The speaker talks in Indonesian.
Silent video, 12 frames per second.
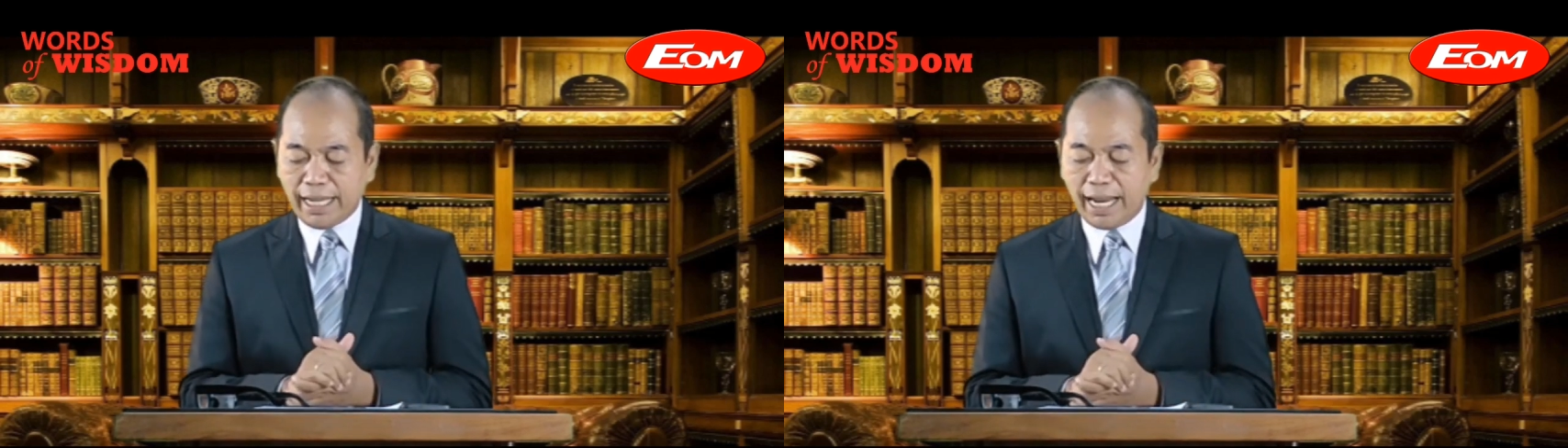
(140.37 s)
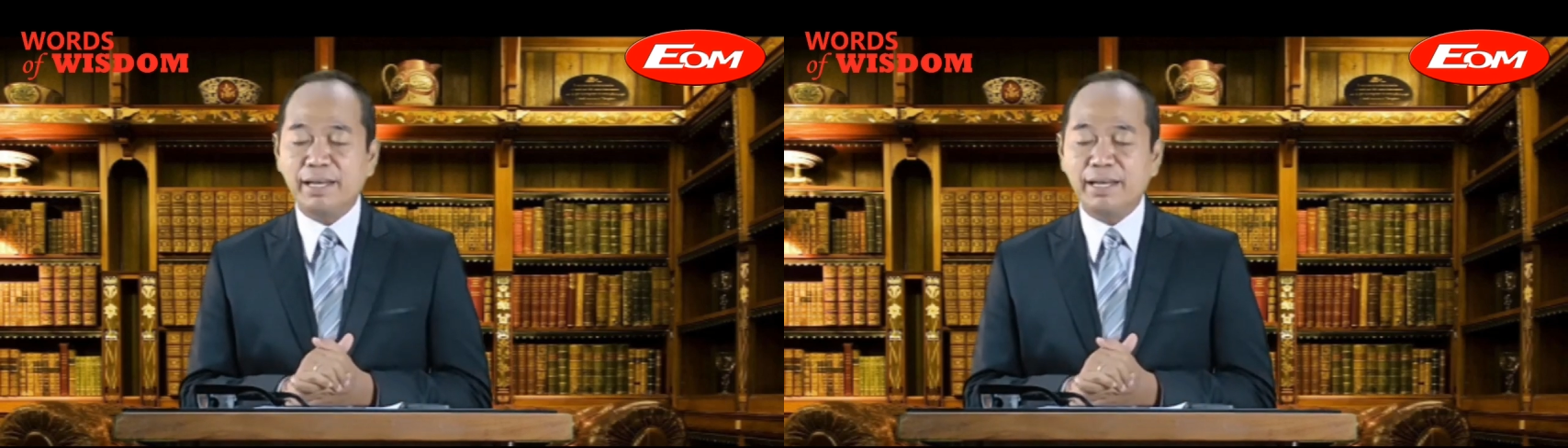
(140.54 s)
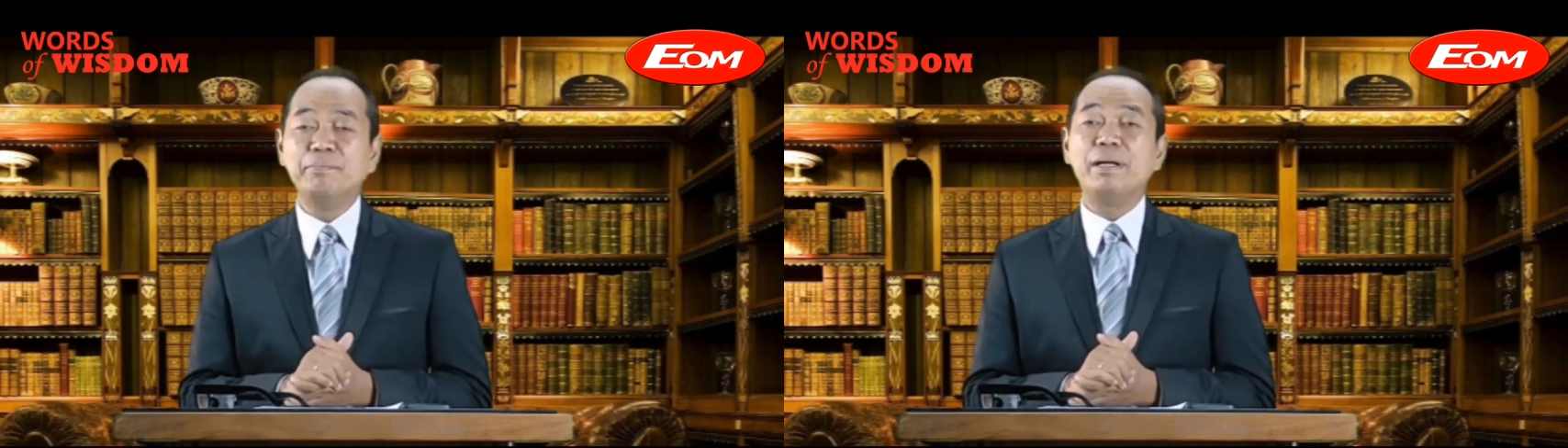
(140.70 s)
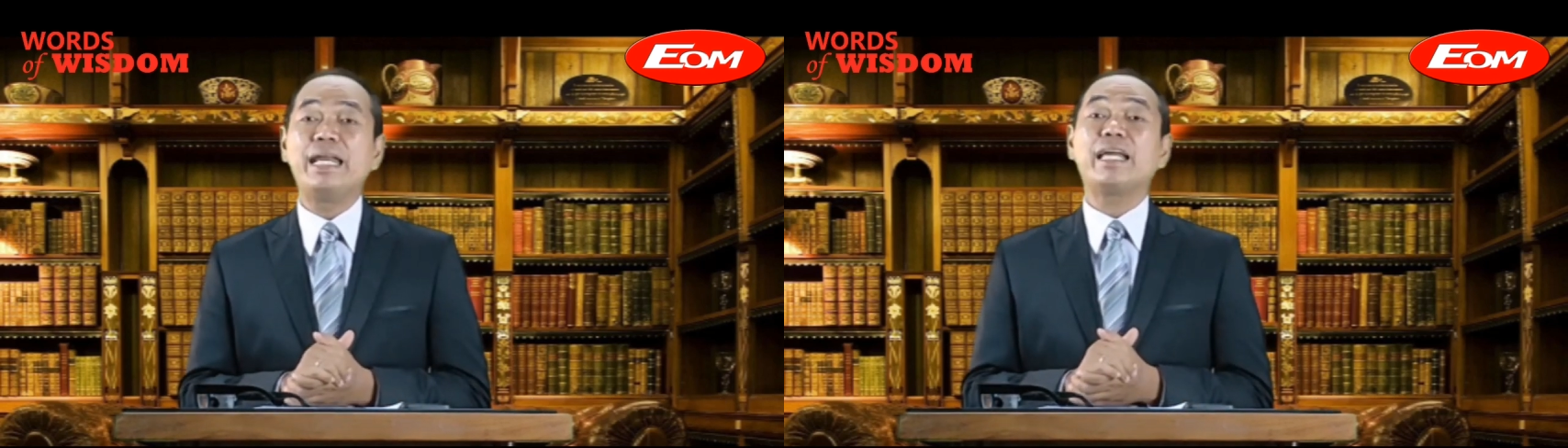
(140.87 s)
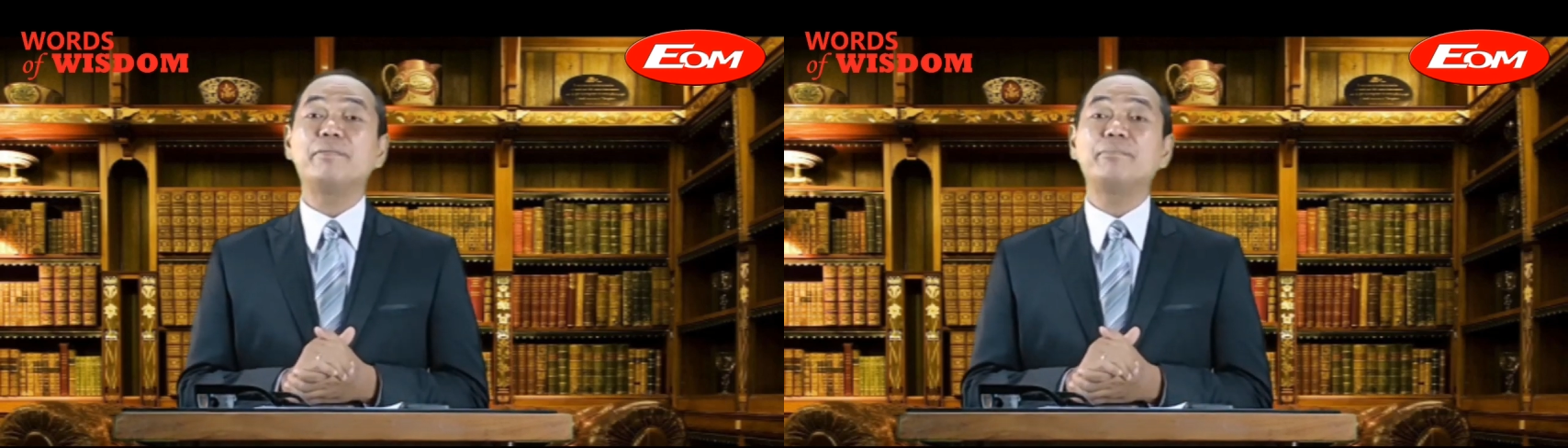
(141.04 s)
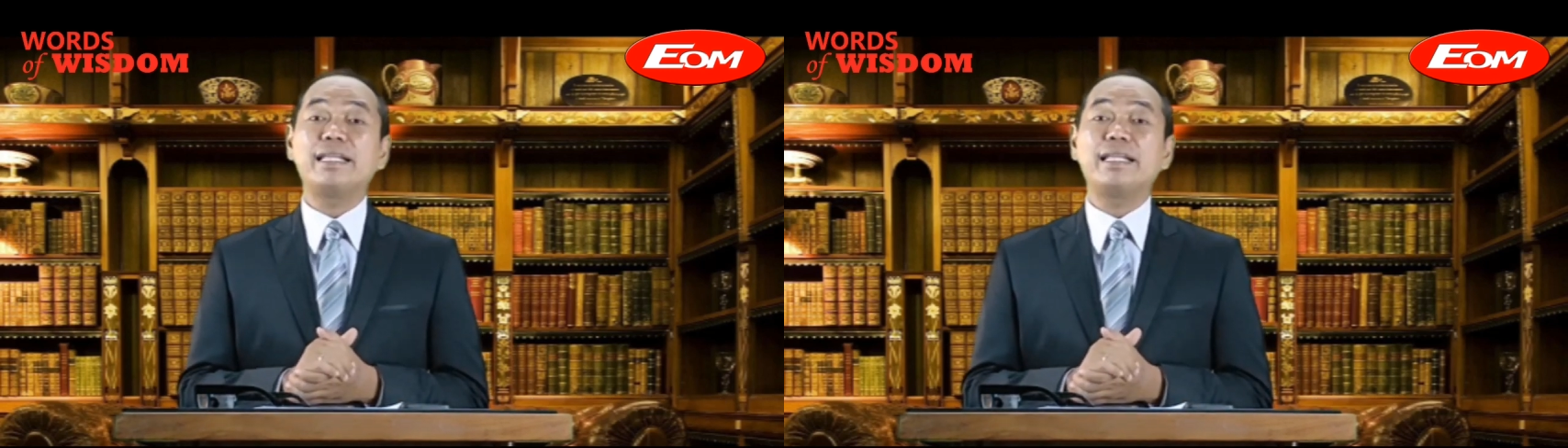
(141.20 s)
dan
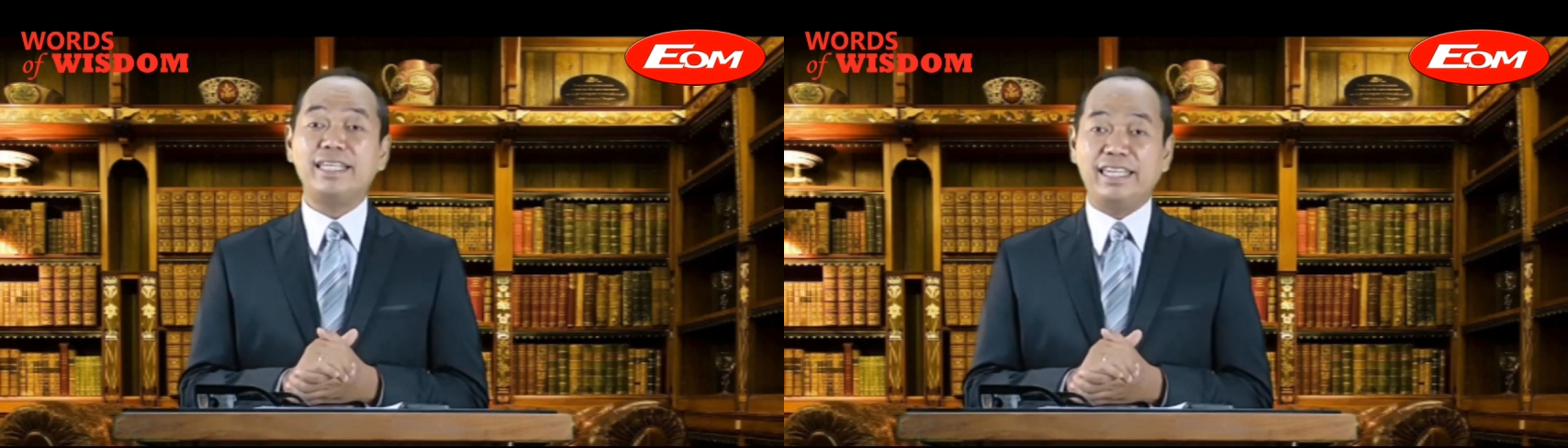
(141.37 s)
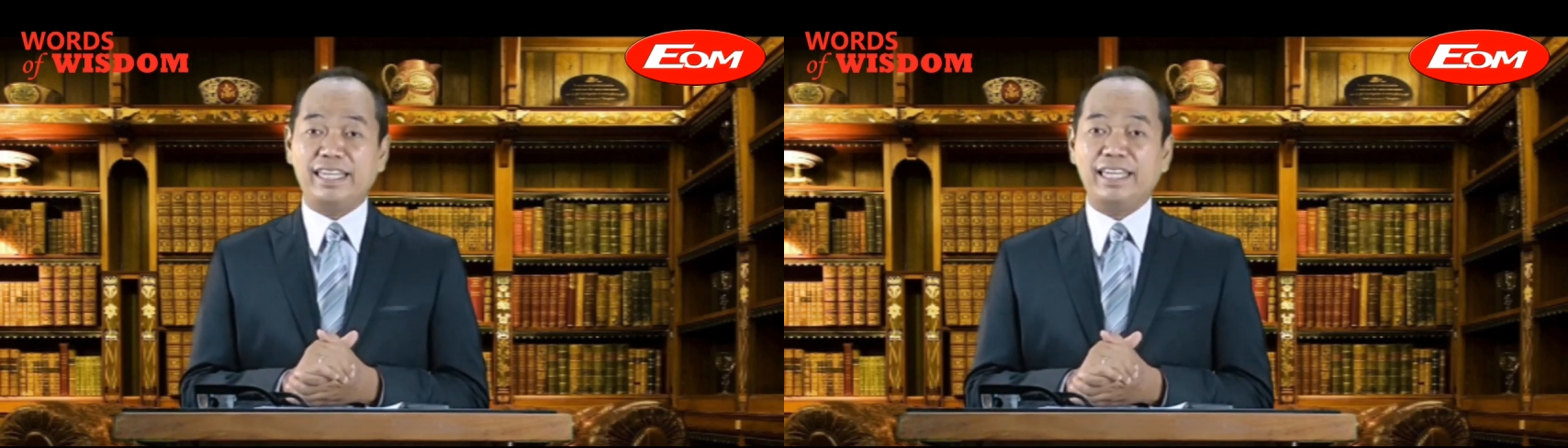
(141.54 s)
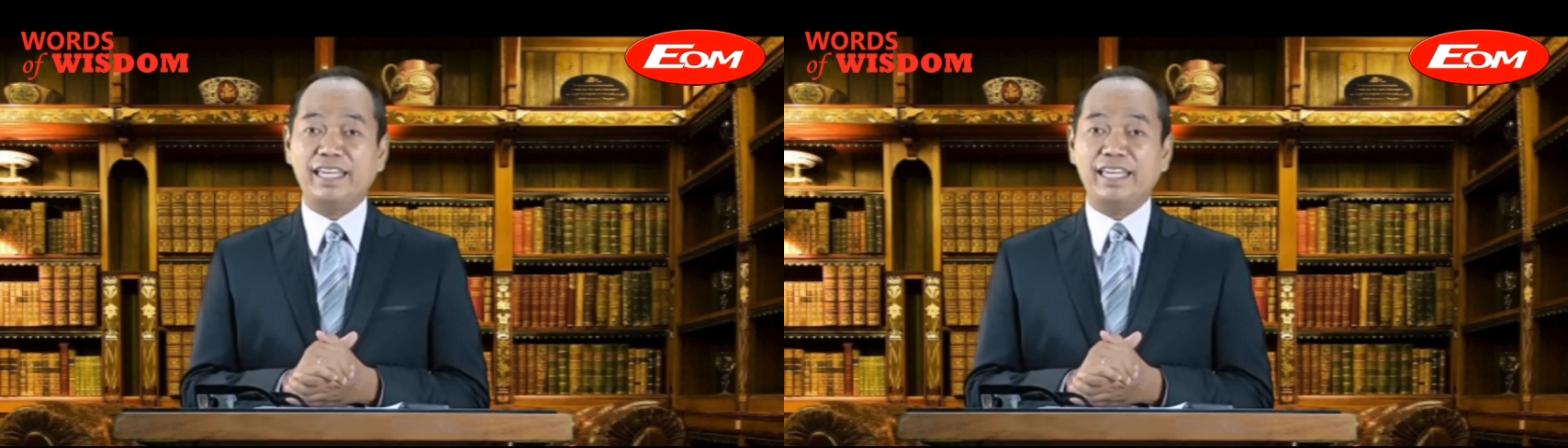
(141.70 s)
menikmati